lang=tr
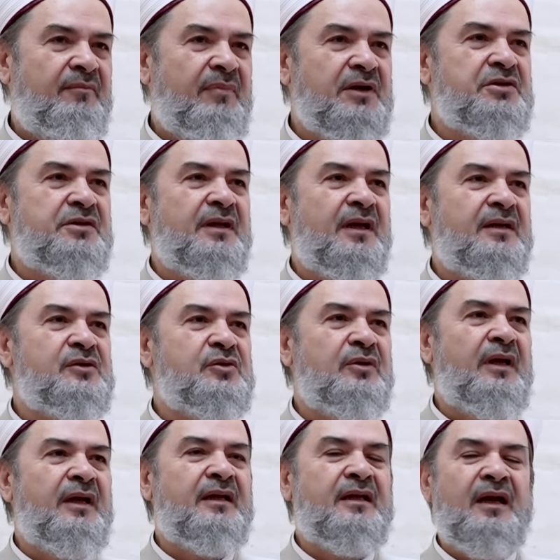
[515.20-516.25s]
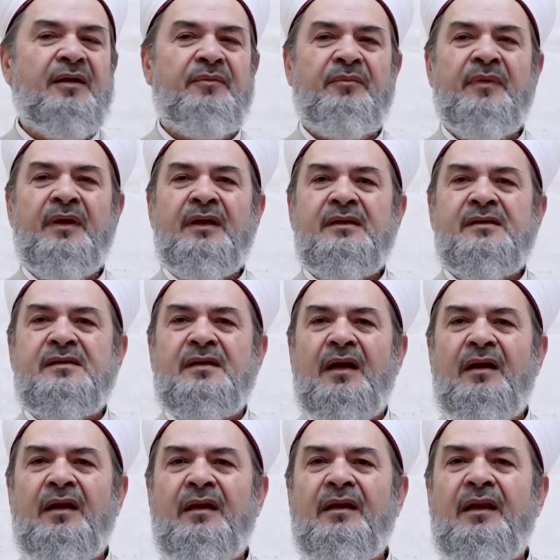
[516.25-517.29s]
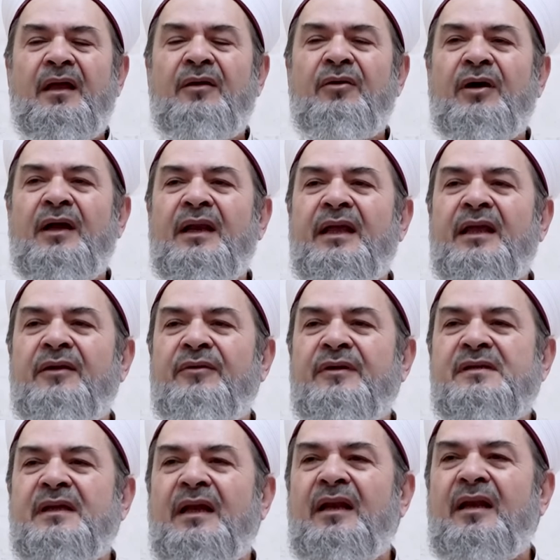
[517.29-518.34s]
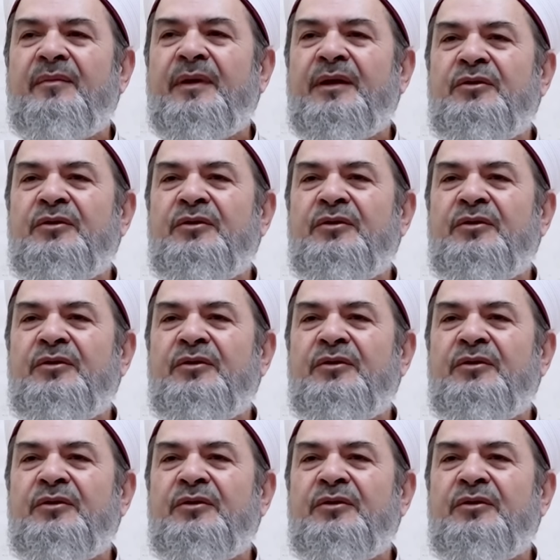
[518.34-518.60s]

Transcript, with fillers: Başta Resul-i Ekrem sallallahu aleyhi ve selleme